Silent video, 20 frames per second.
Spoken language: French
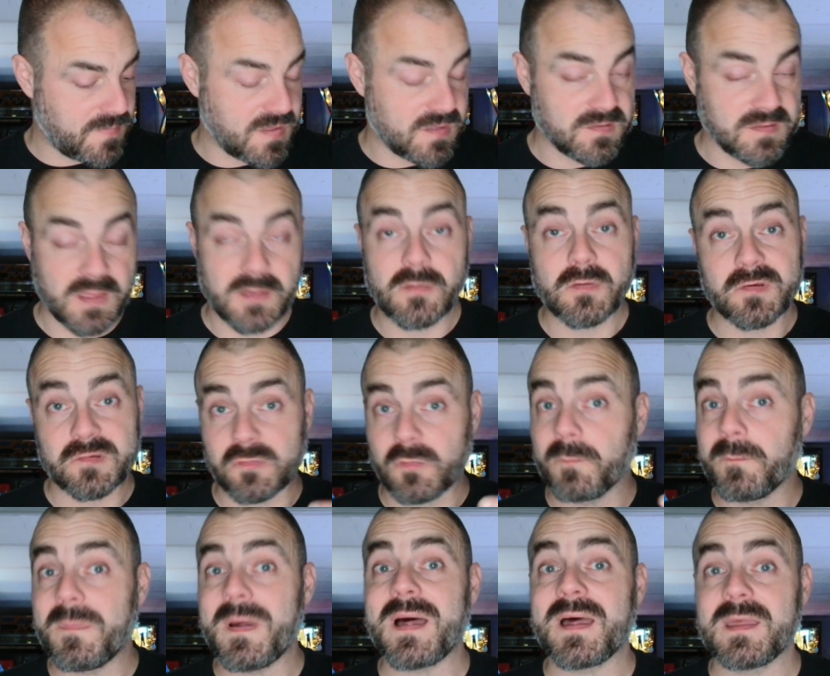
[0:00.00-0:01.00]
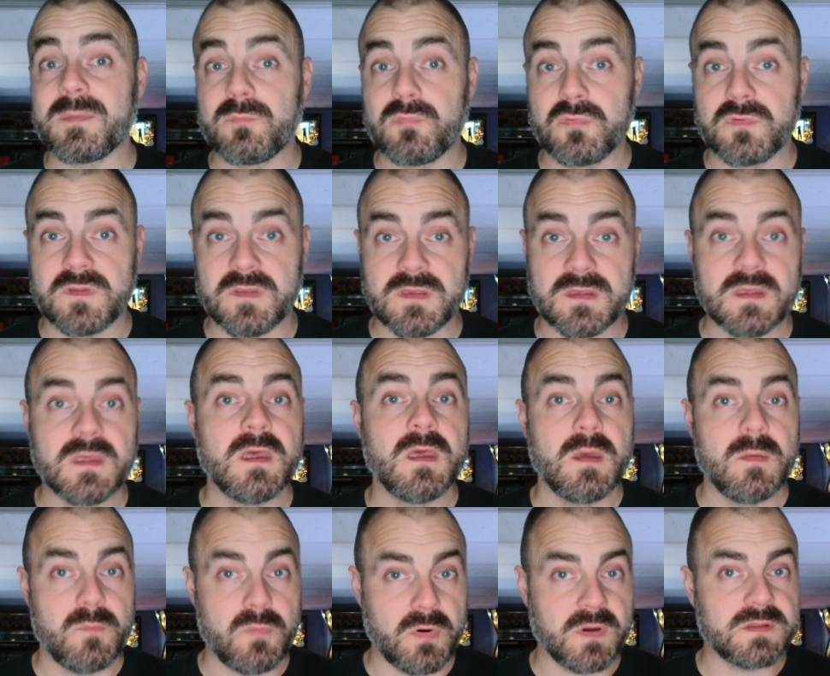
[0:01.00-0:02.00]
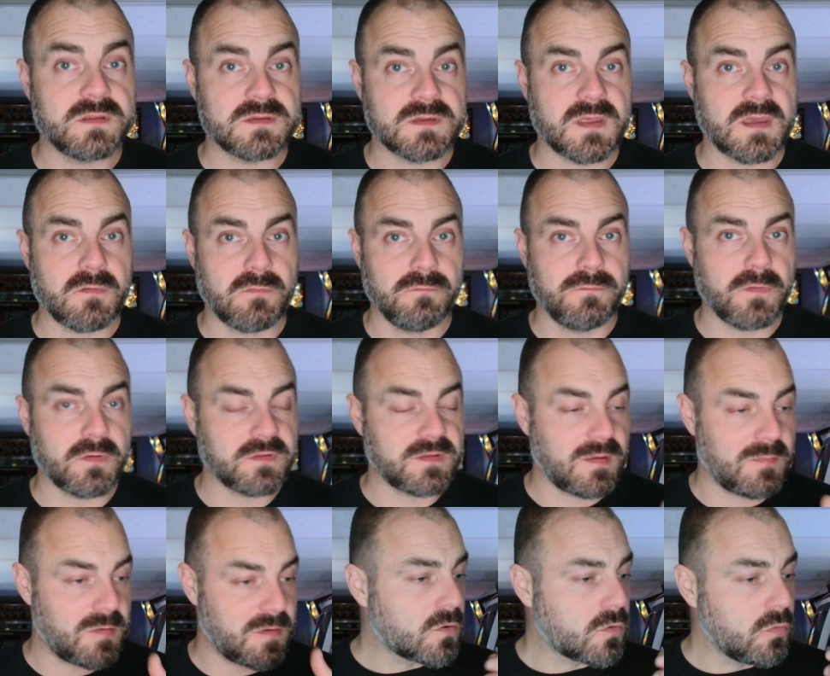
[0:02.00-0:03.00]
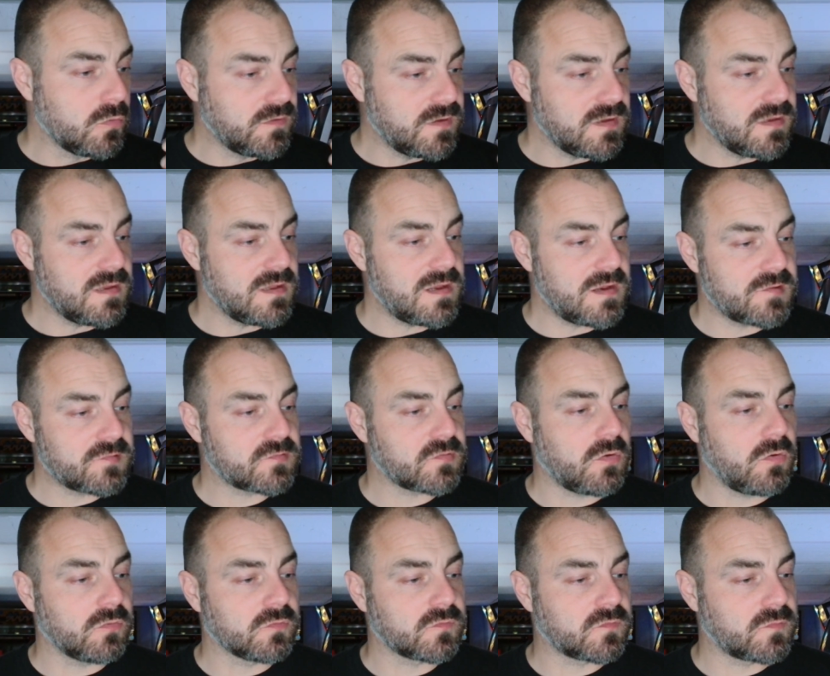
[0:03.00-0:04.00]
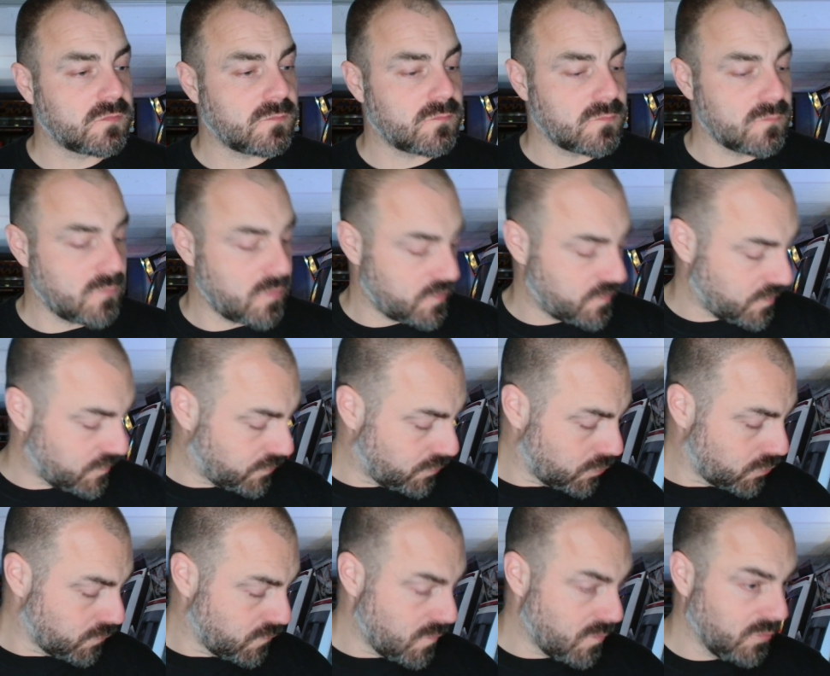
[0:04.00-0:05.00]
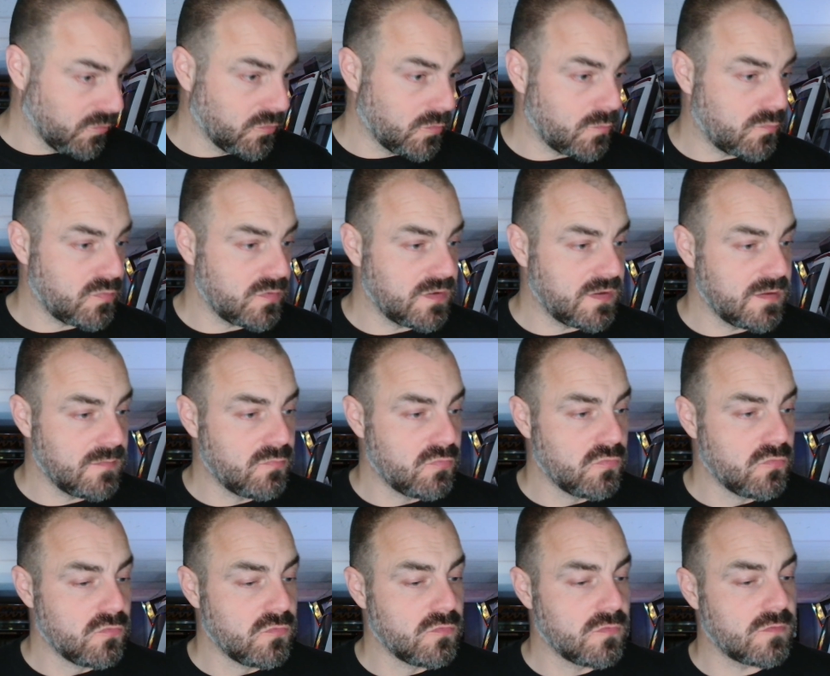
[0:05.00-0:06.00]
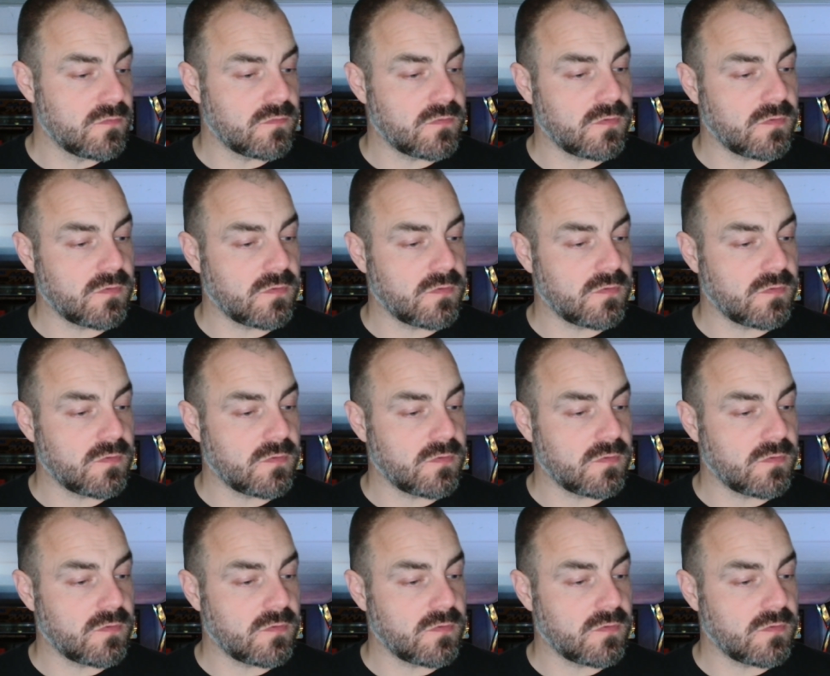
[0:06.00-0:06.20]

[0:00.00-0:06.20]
Et d'ailleurs, ils sont pas réputés pour être très confortables. Côté des LS30, moi c'est ceux que je vous montre depuis le début.